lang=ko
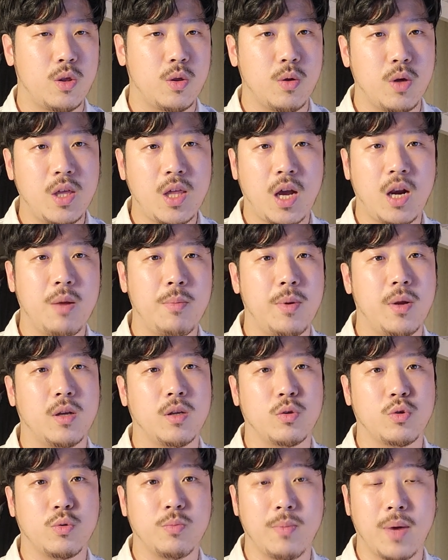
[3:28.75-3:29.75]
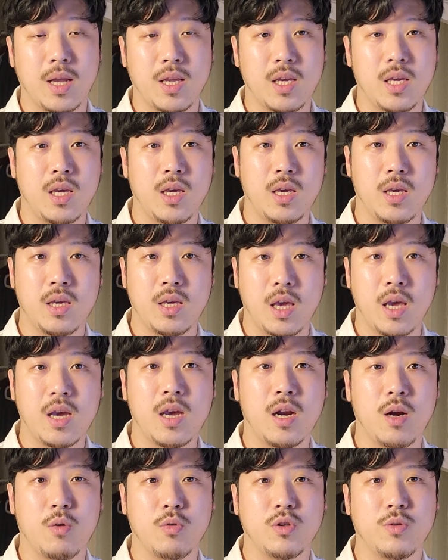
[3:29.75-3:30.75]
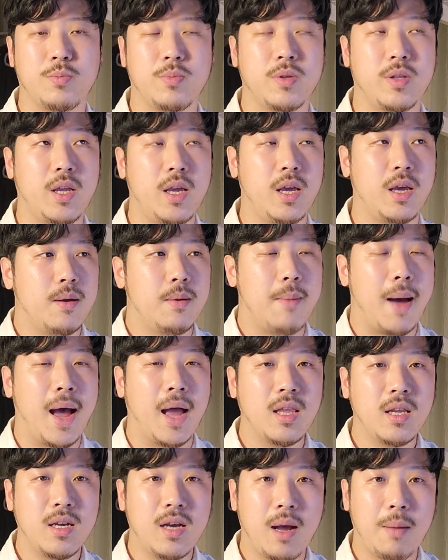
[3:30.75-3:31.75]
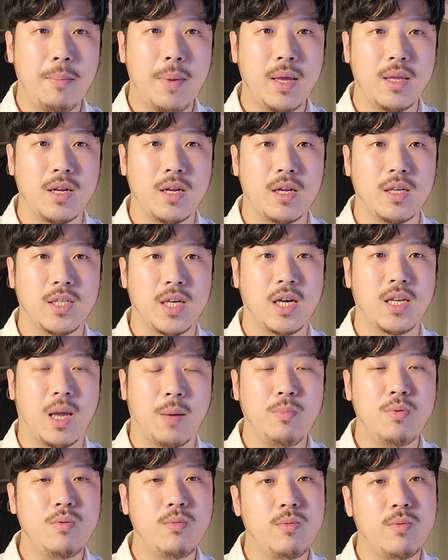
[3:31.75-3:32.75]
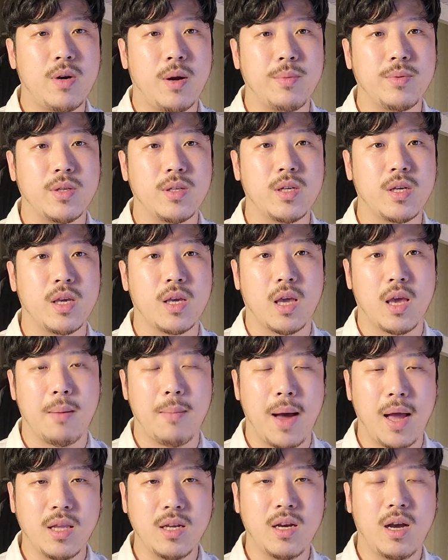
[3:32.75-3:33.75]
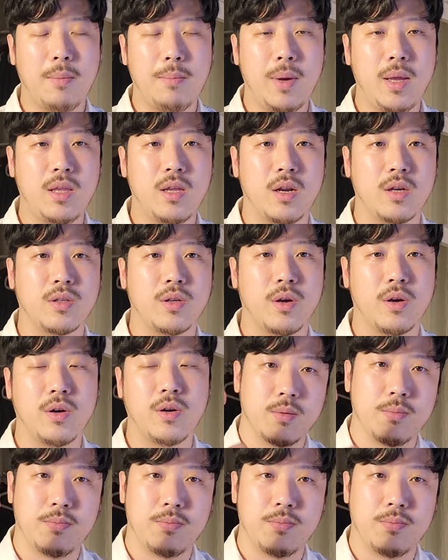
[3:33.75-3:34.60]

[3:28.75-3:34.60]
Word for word: 이 자를 빌려서좀 많이 얘기를 하고 싶은데 많은 카페들 제가 납품을 하면서 느낀 게 많은 카페들에서요.